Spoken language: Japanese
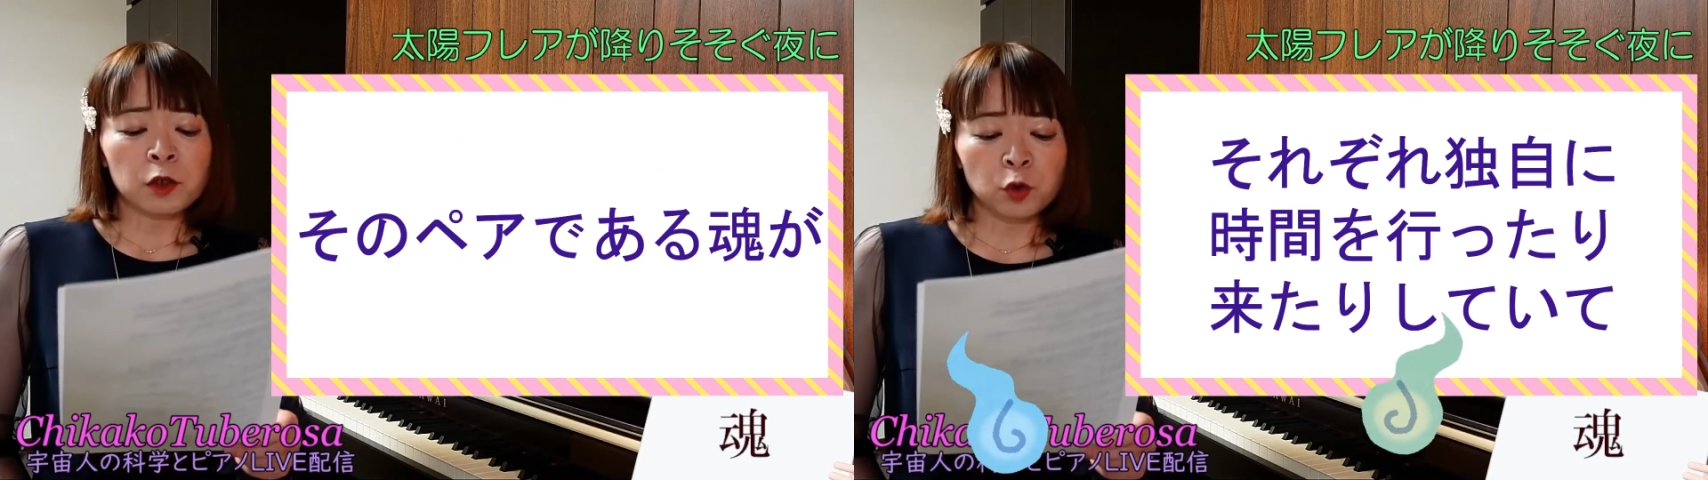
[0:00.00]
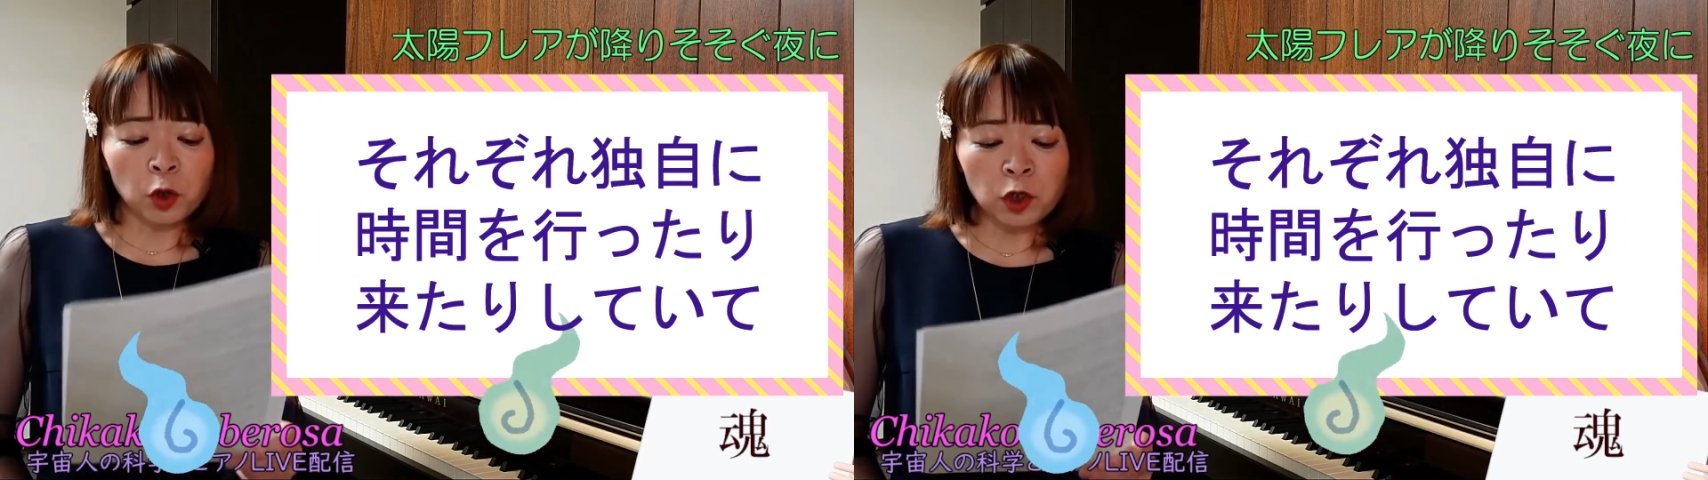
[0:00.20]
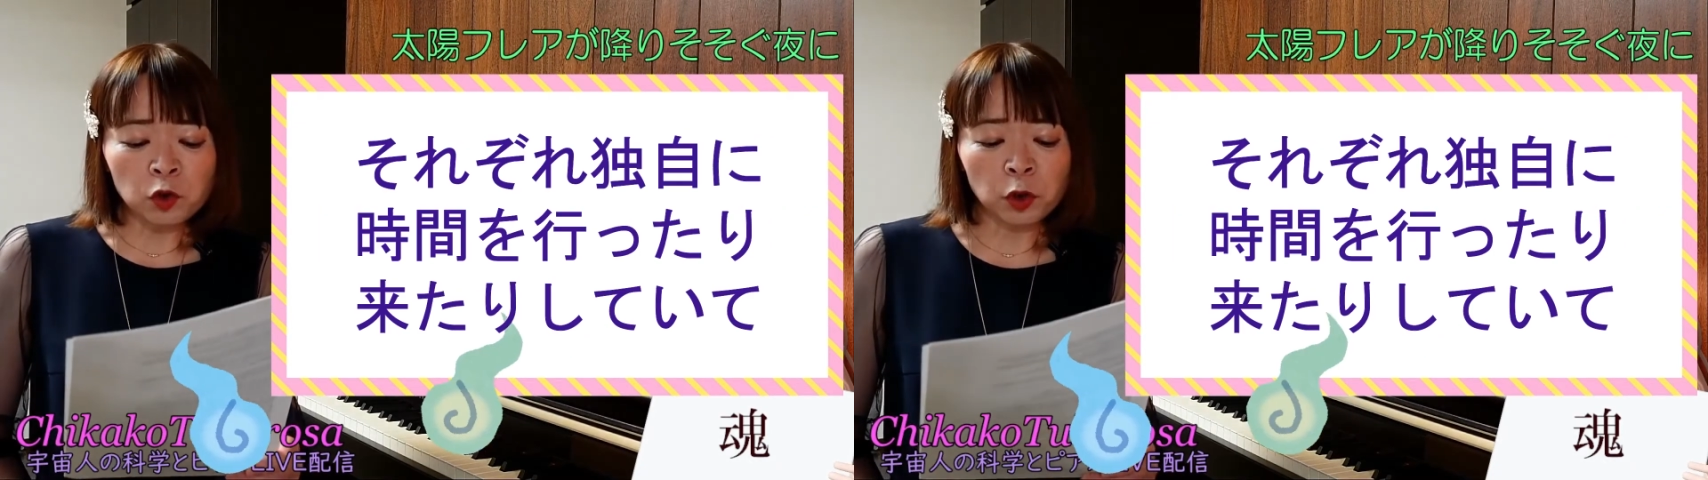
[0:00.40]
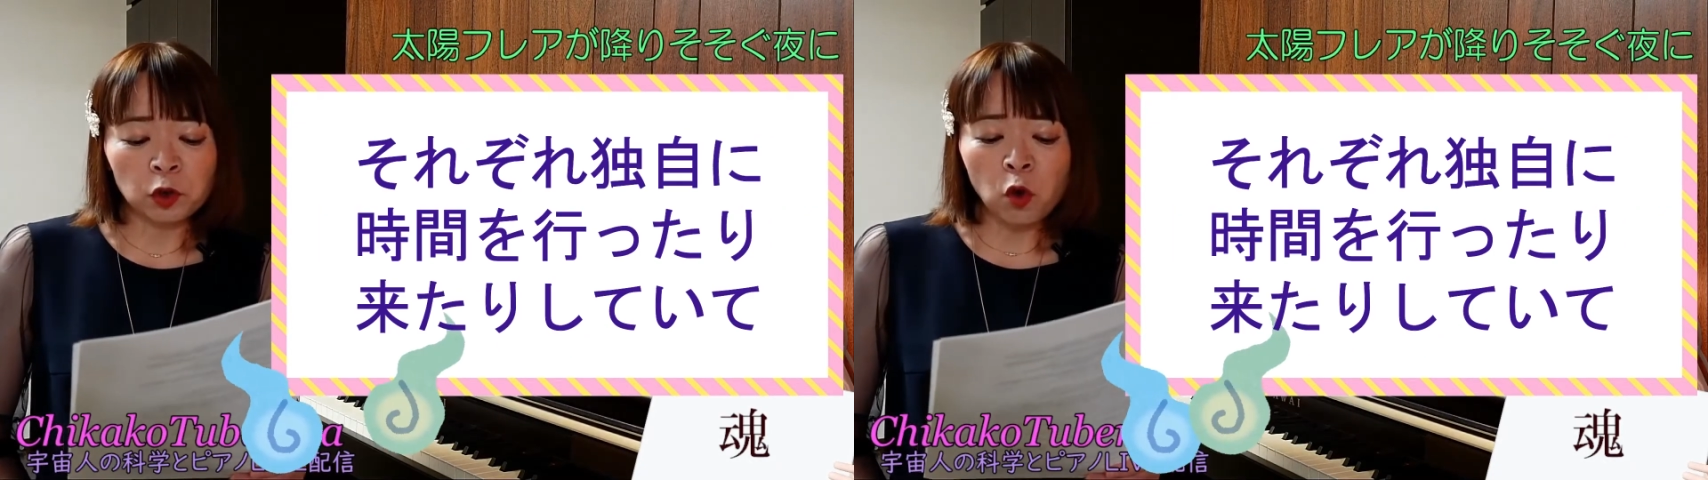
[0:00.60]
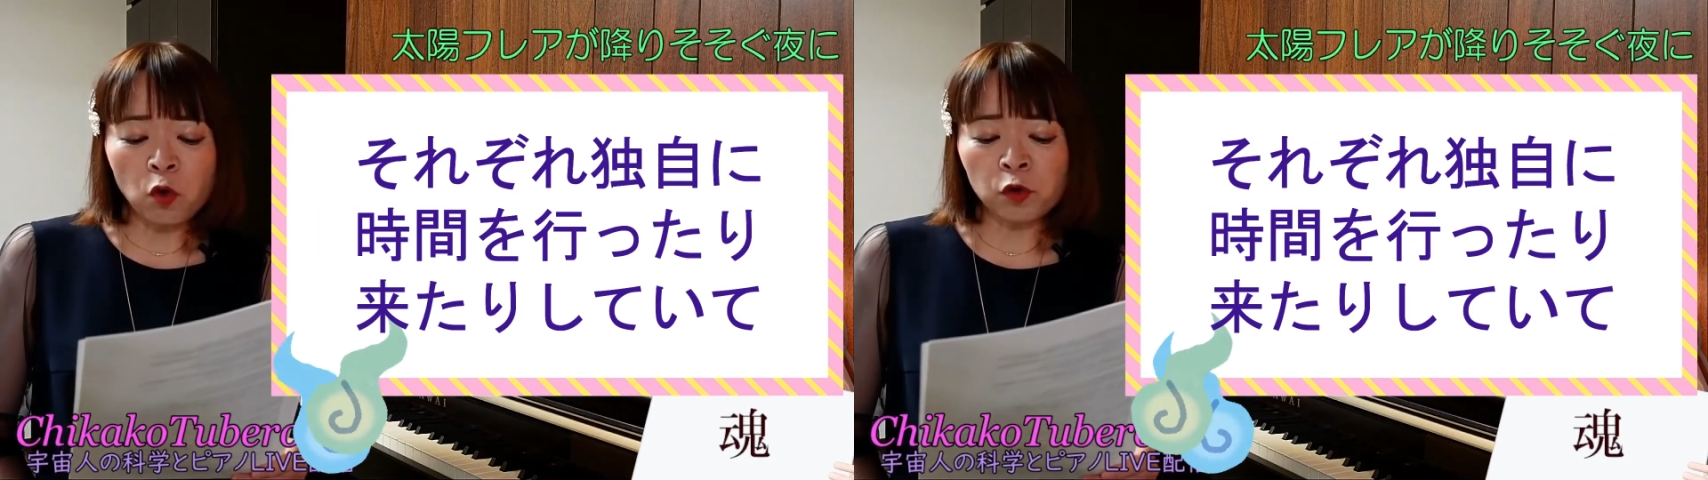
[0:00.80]
それぞれ
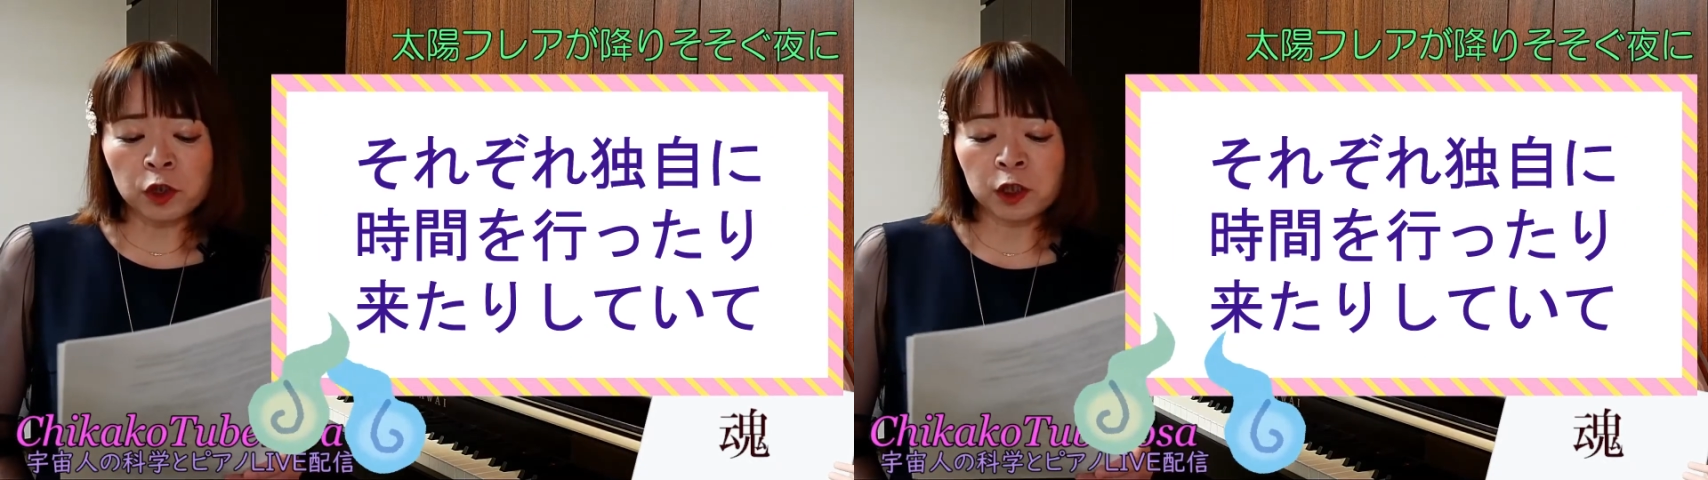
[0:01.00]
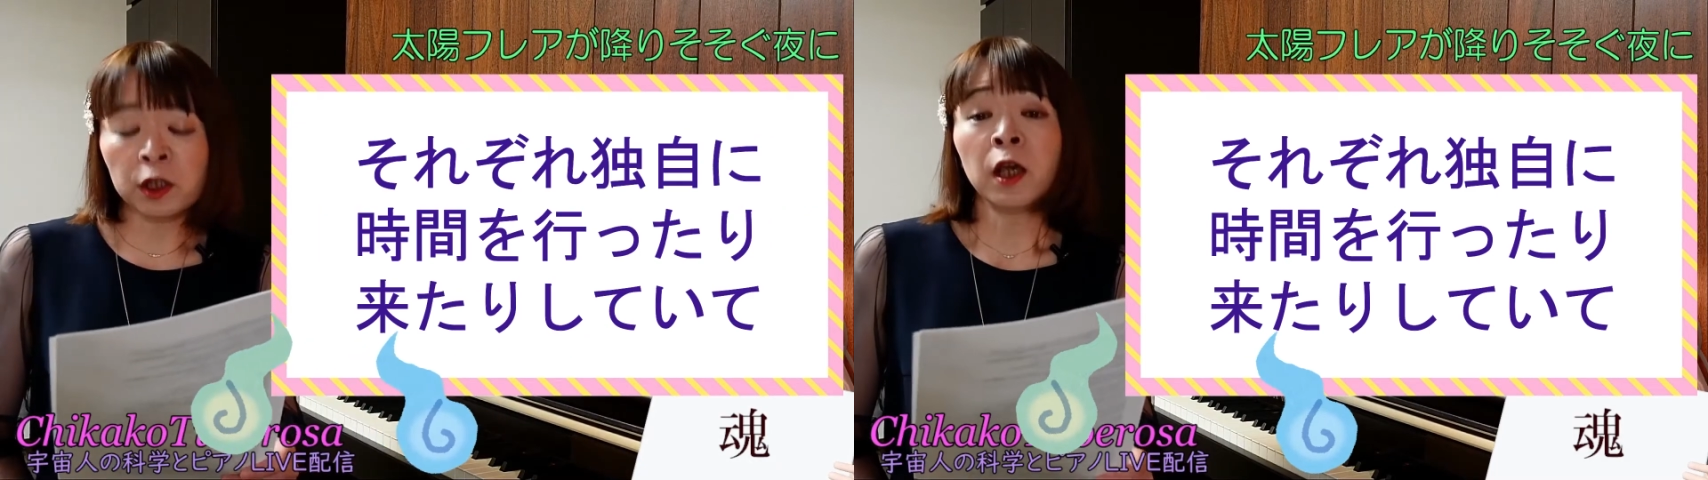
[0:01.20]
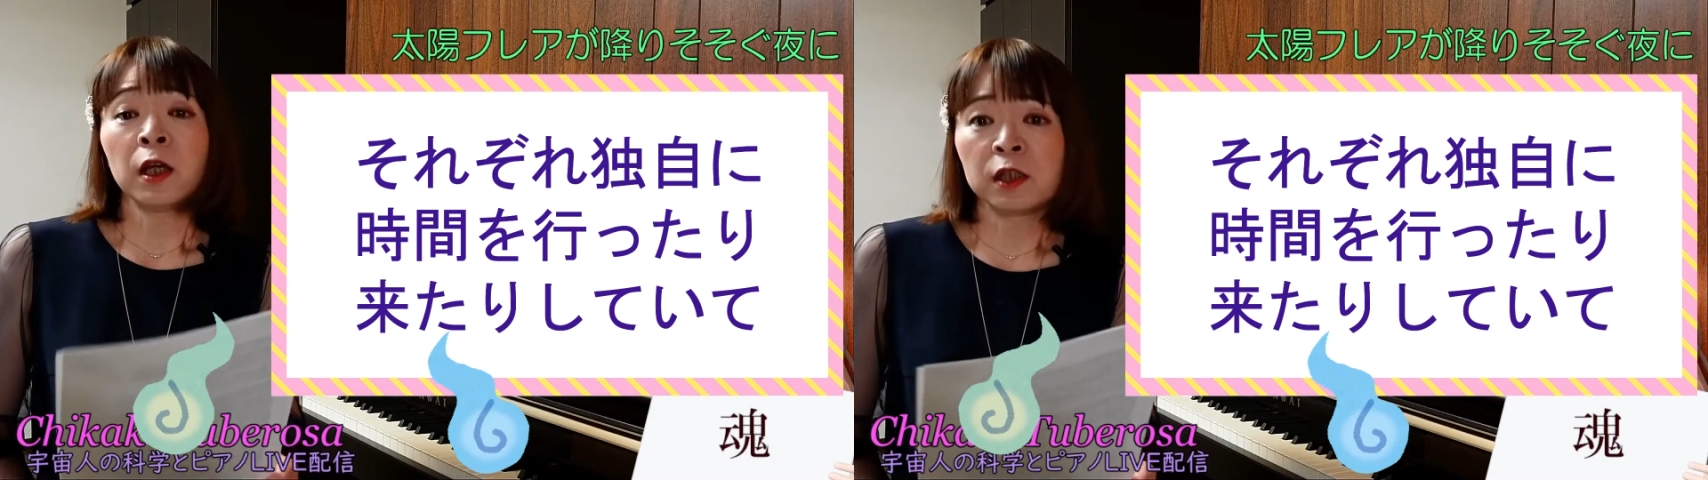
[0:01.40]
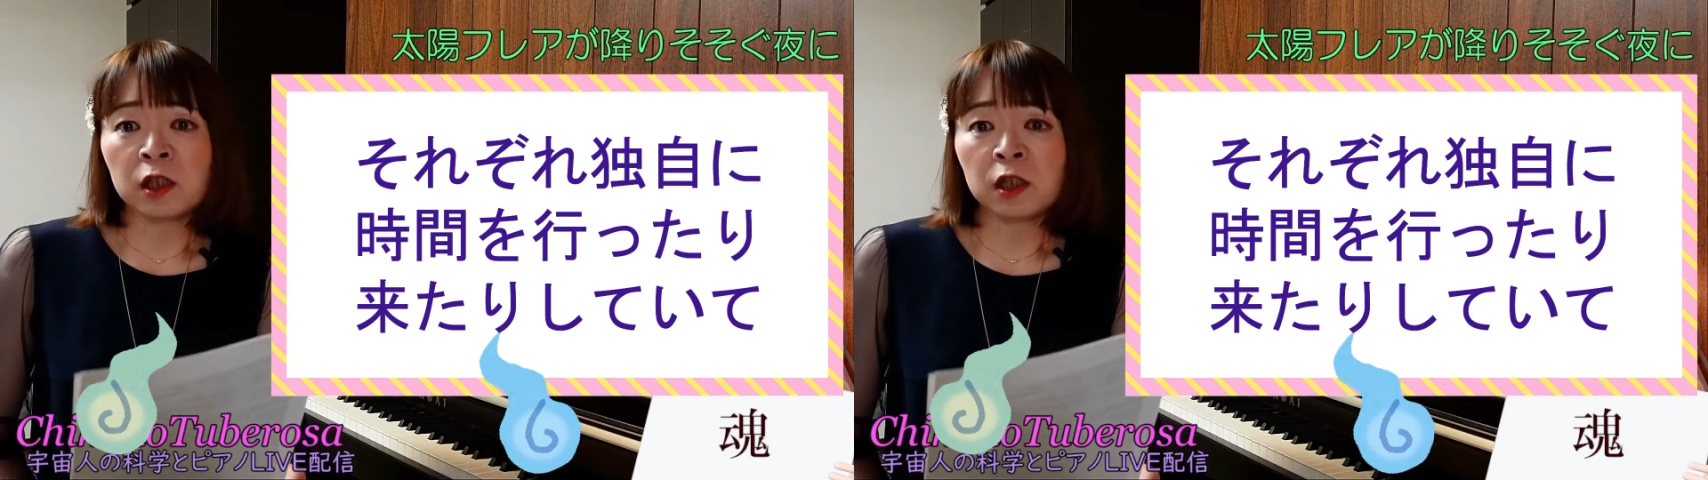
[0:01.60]
独自に